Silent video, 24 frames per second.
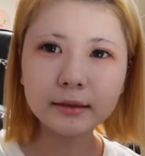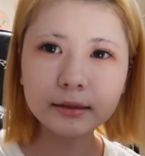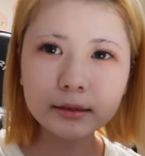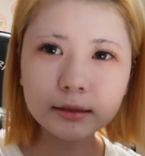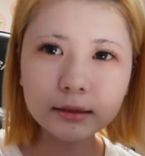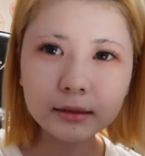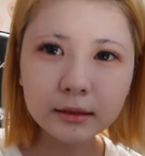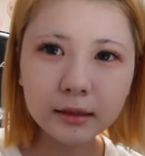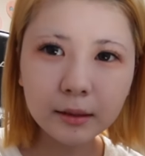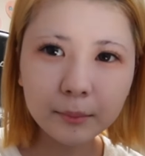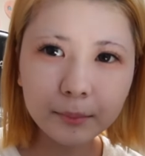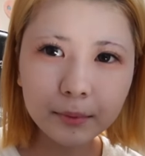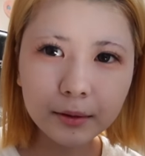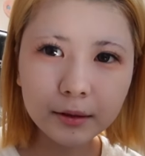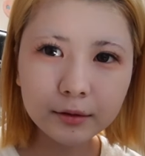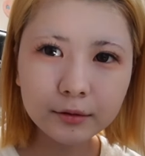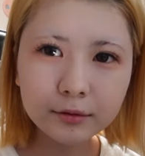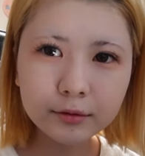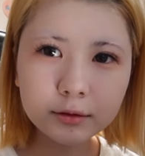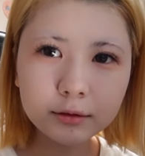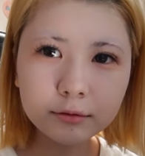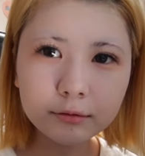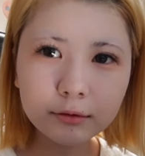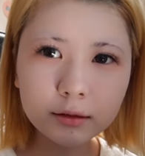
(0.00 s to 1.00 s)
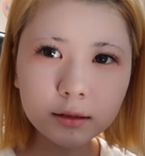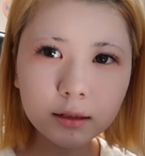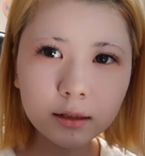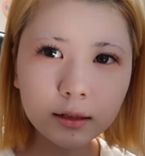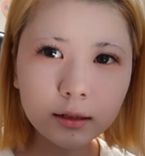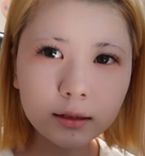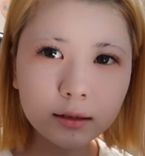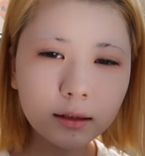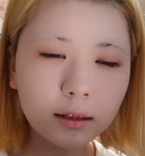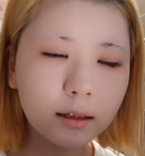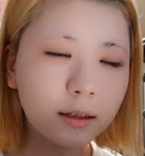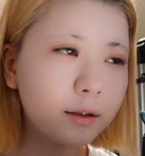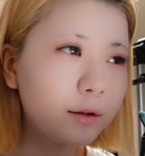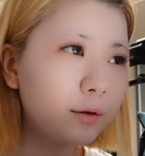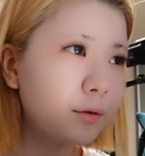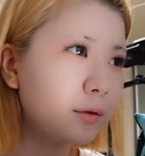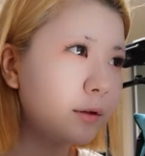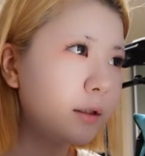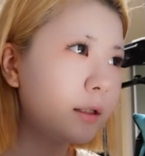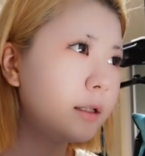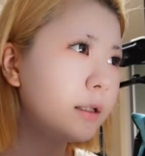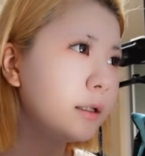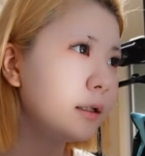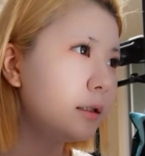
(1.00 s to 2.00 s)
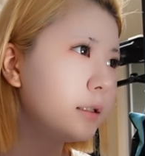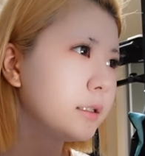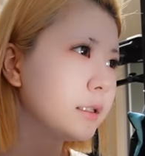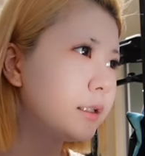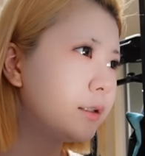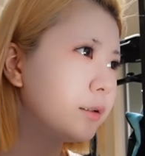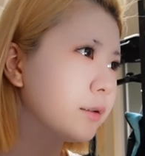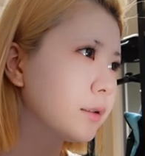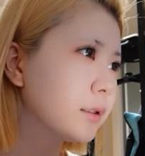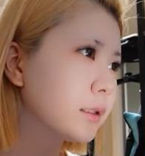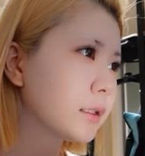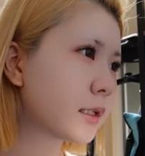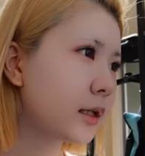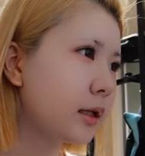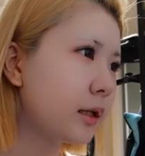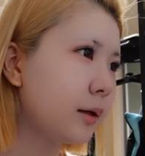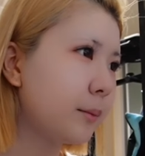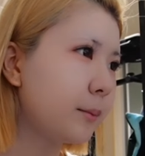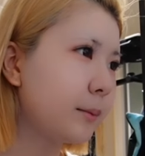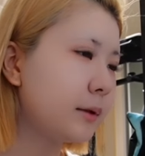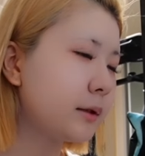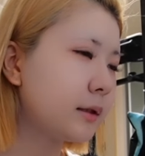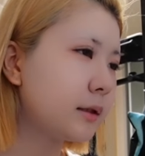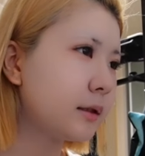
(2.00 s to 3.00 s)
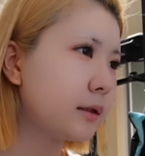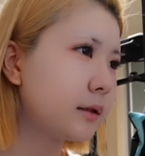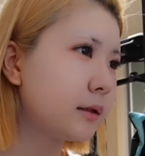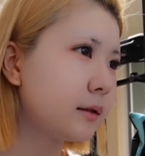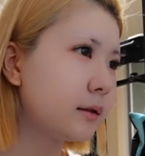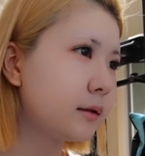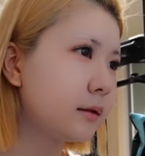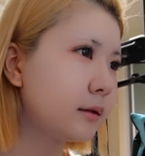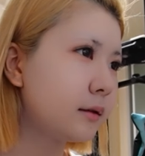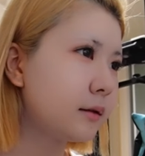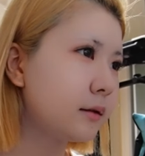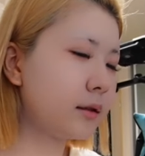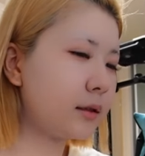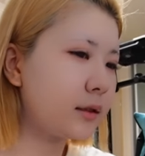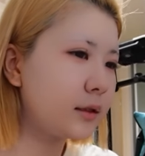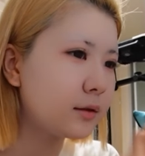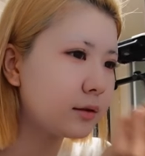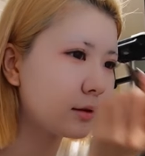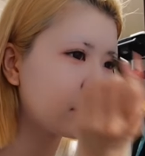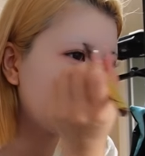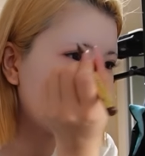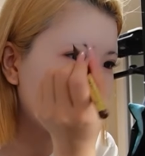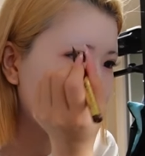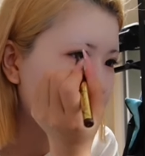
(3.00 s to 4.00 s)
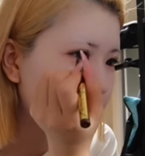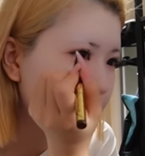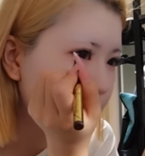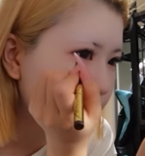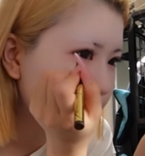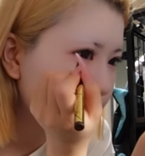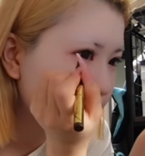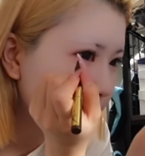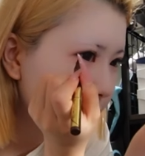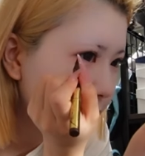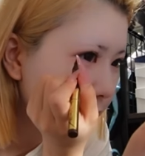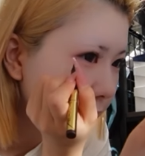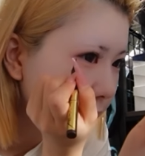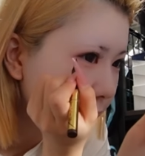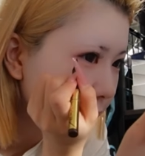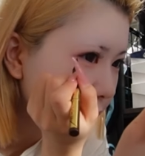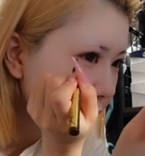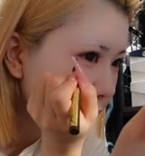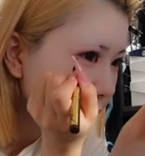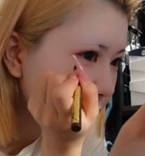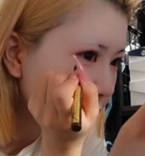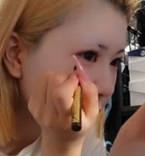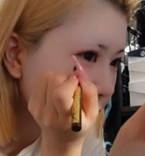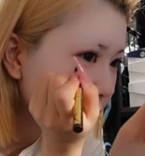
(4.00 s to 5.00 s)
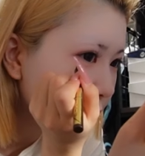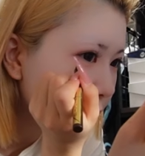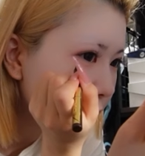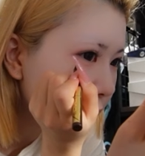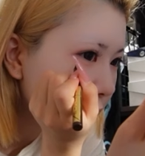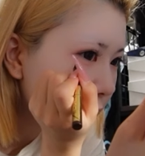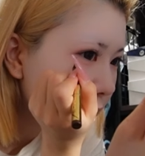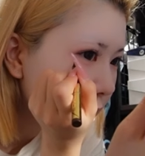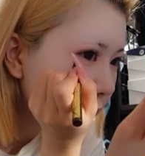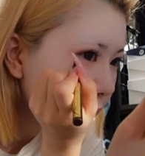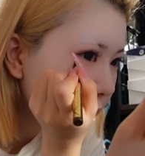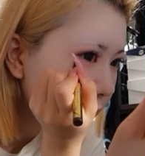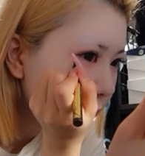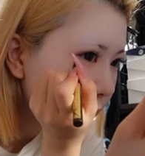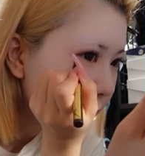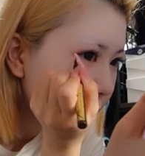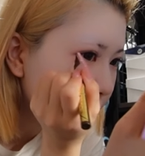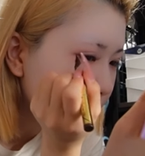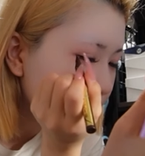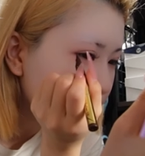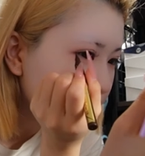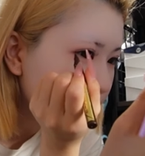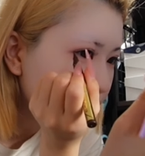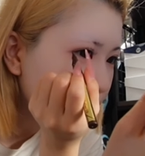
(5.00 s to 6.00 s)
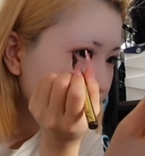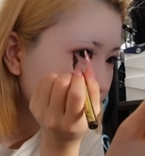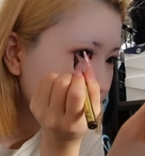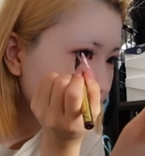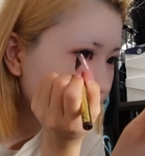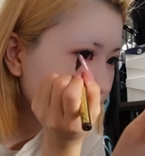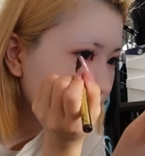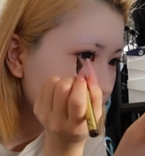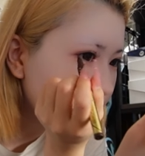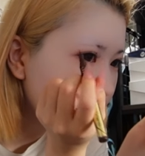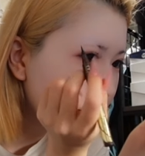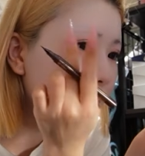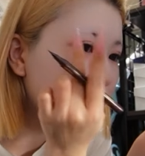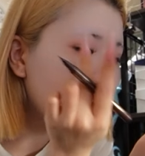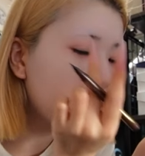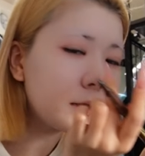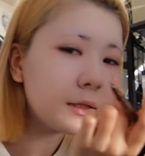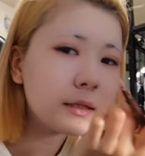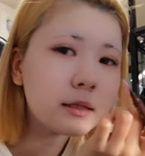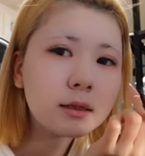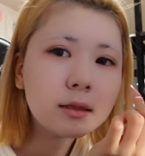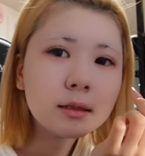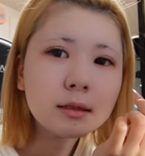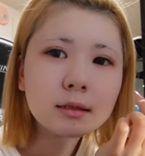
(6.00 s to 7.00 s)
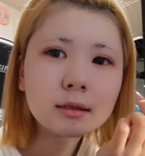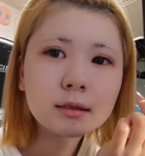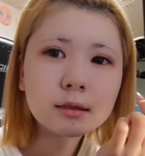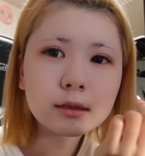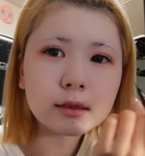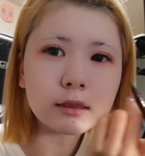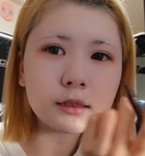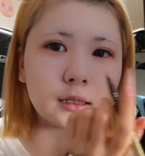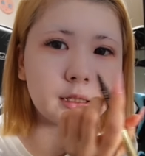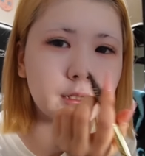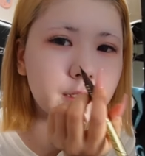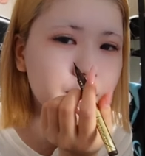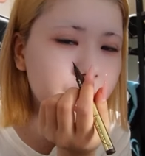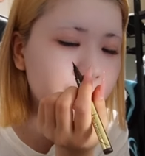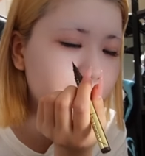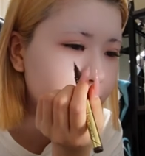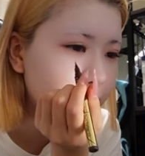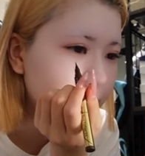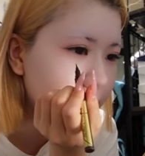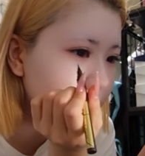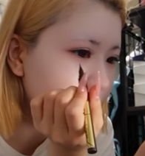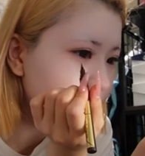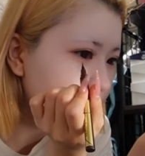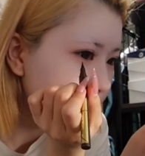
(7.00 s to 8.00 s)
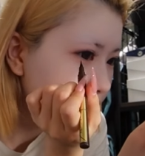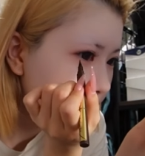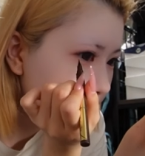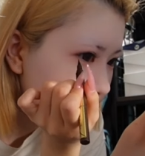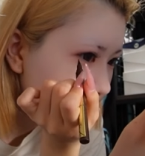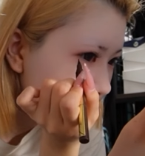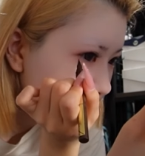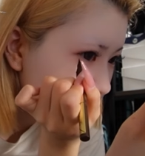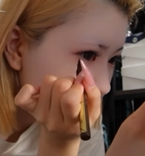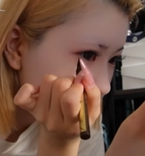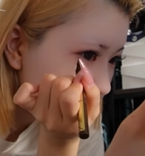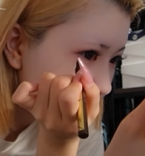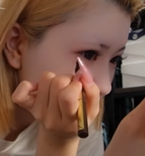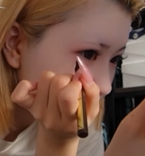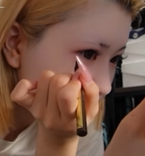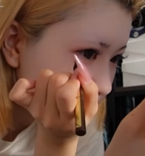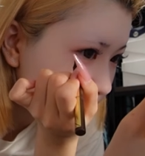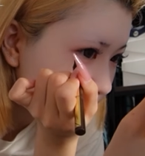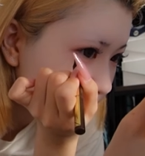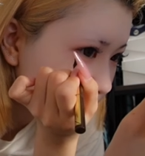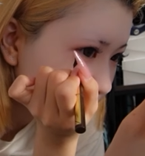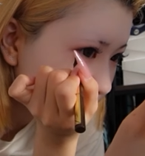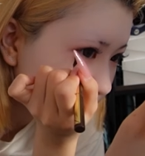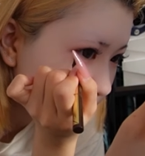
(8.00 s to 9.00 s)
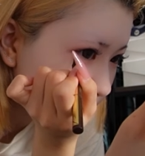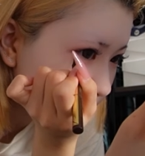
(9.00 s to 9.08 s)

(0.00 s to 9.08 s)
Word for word: 切ったメイクにはならないように気をつけてます私の最近のメイクのモットーはそれ張り切りすぎないような感じ